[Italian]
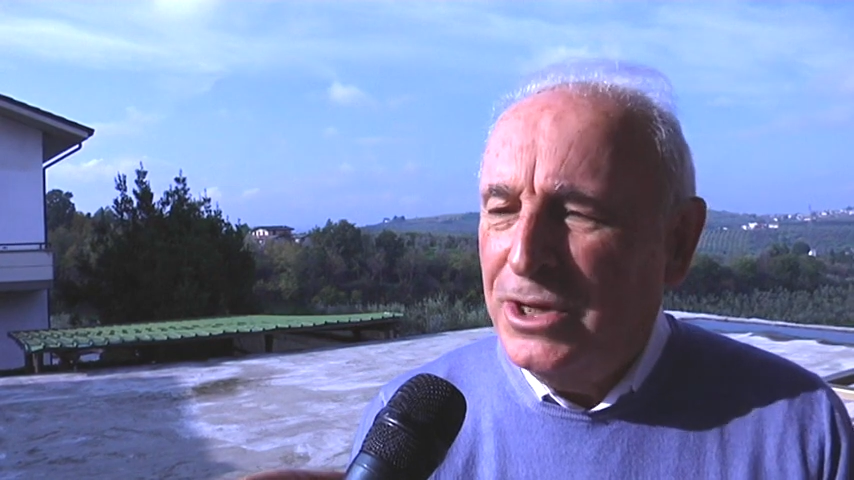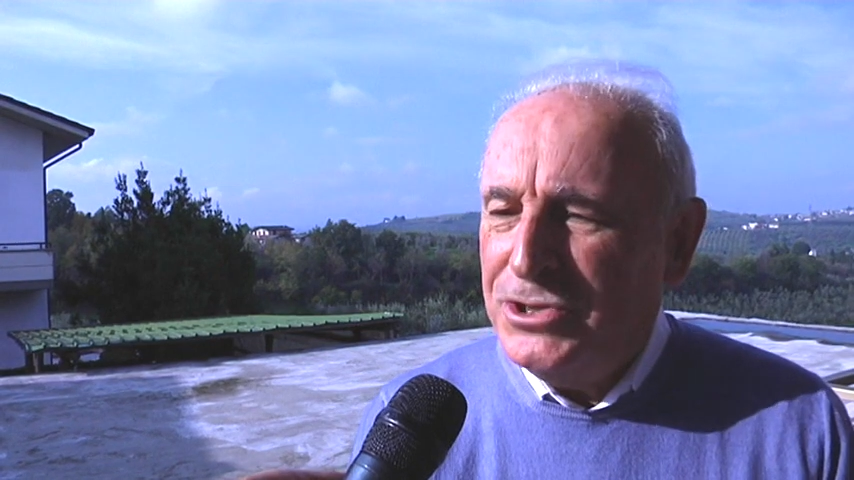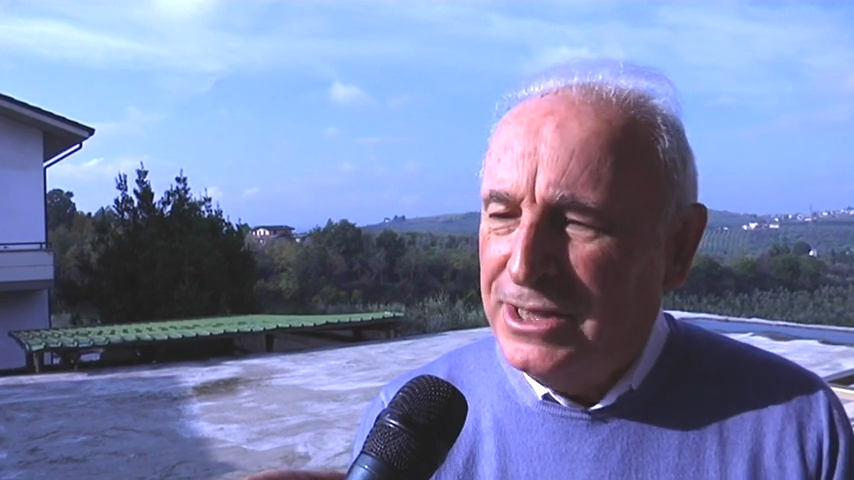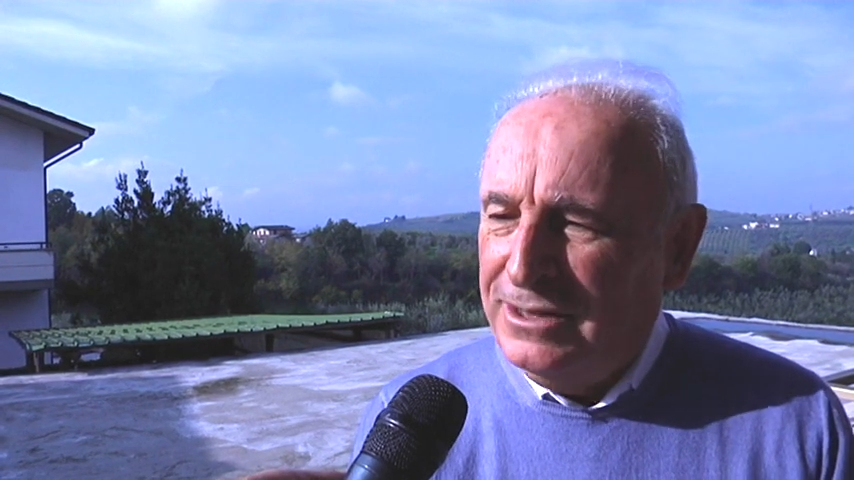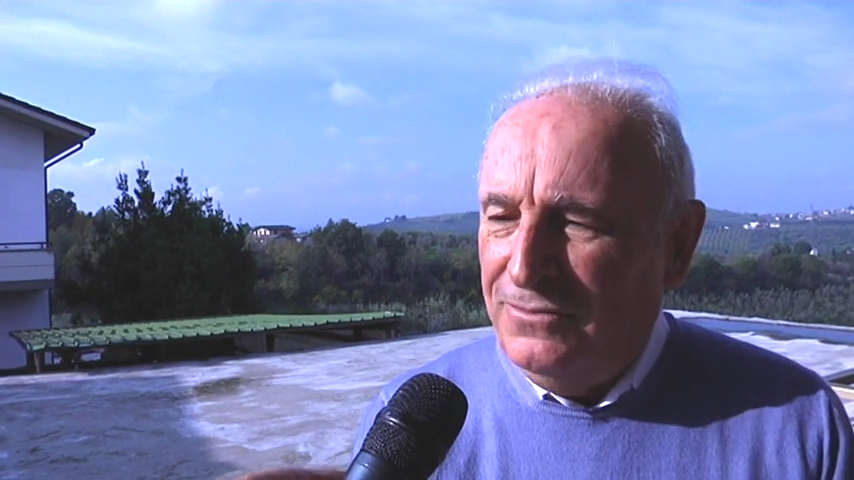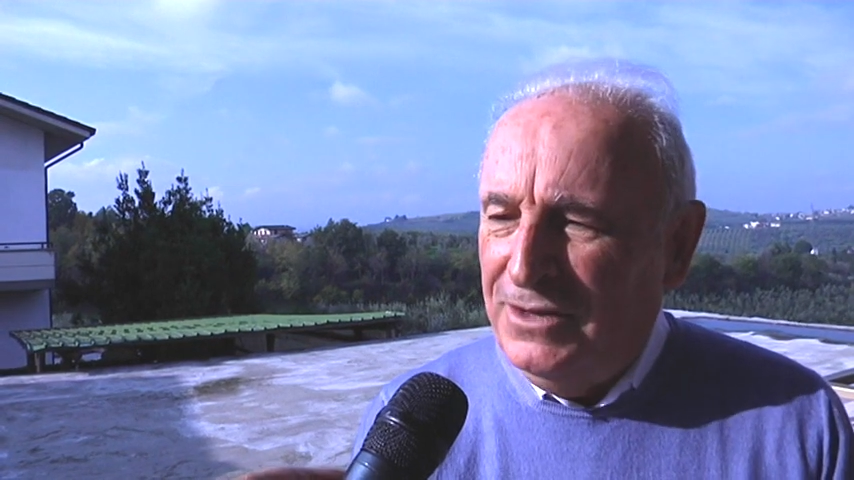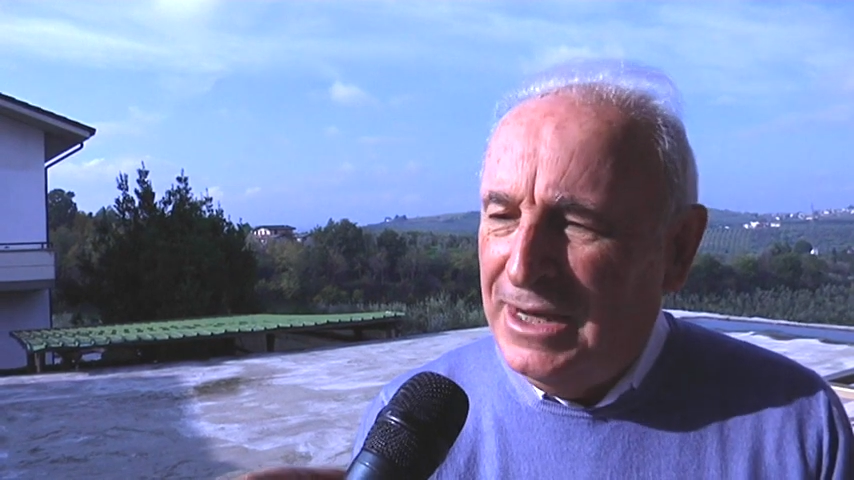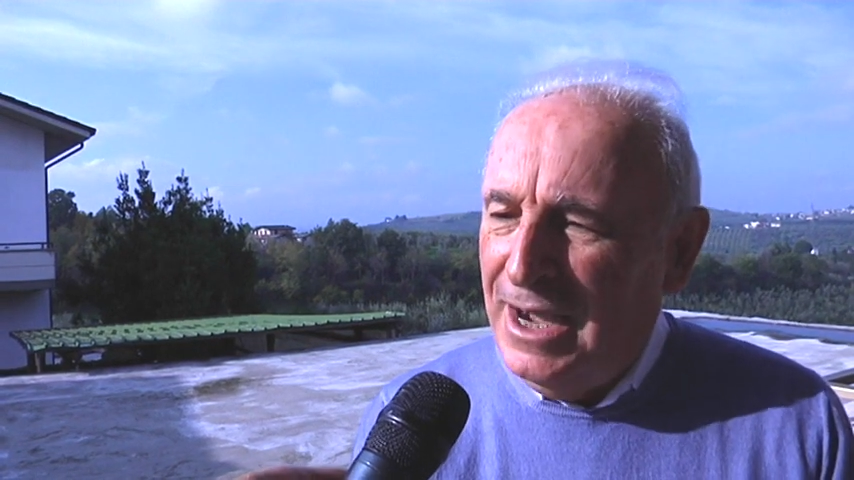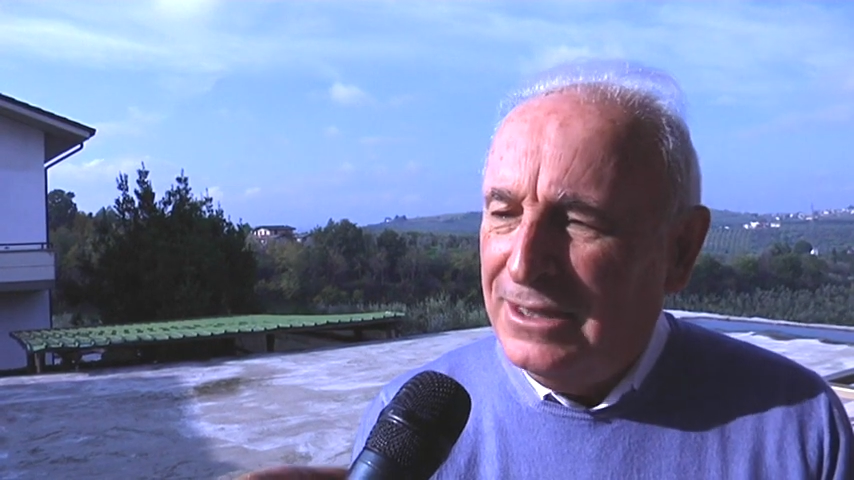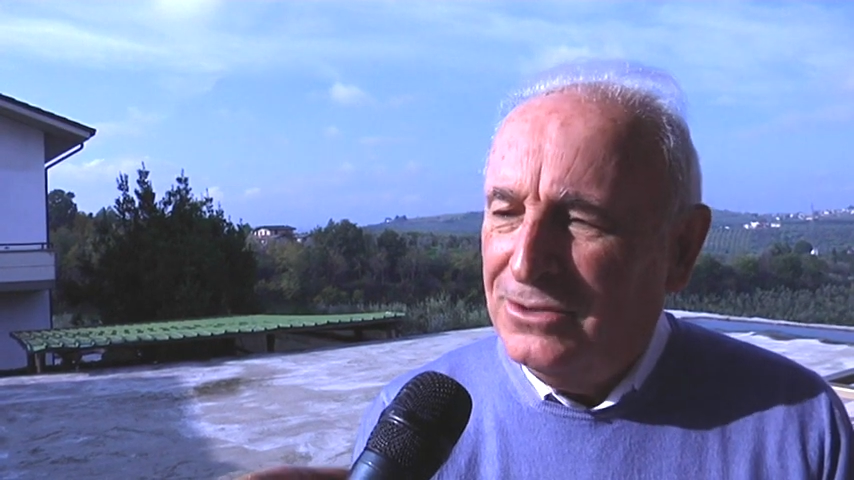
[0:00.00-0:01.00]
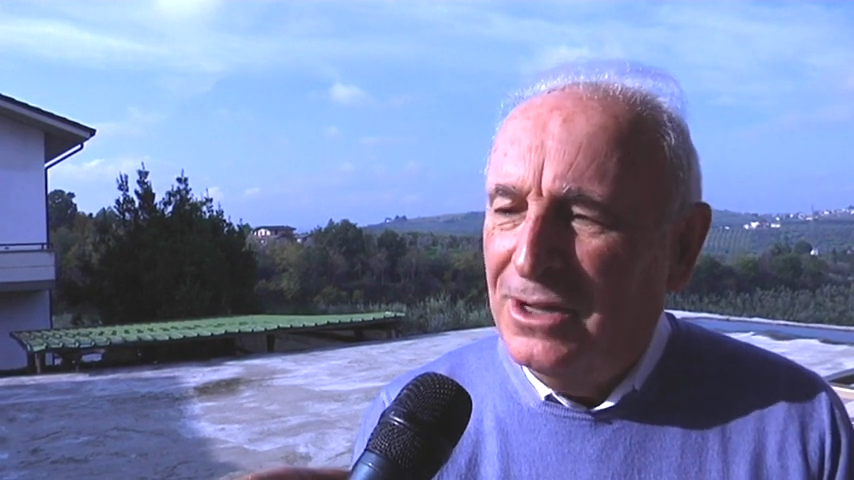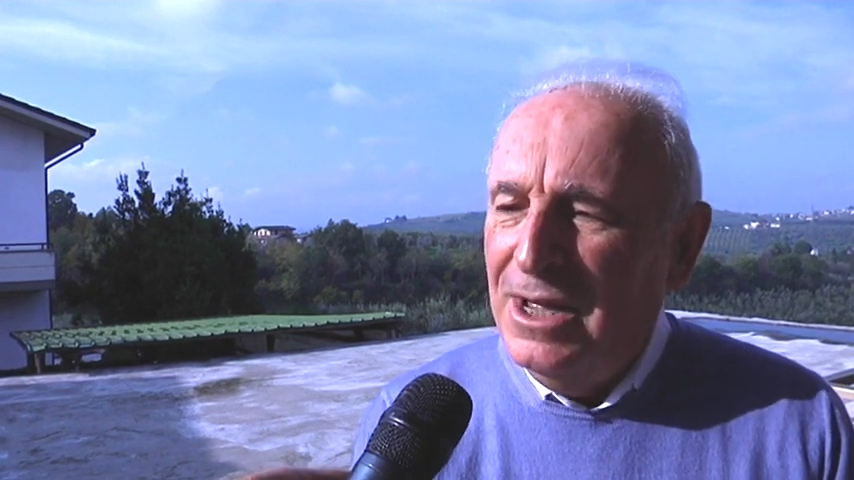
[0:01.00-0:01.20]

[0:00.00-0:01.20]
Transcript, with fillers: e certificato